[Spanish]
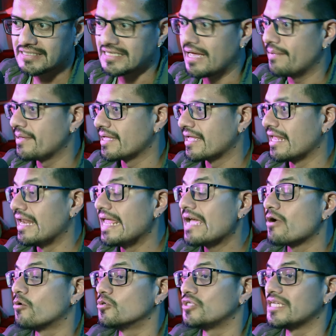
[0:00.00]
Saben que
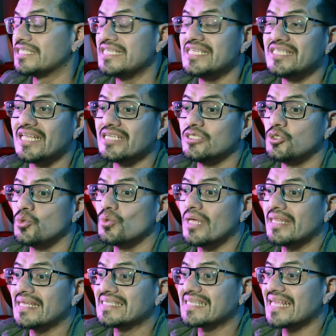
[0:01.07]
lejos existen
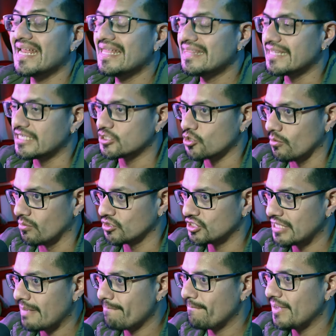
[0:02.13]
ciudades grandes como San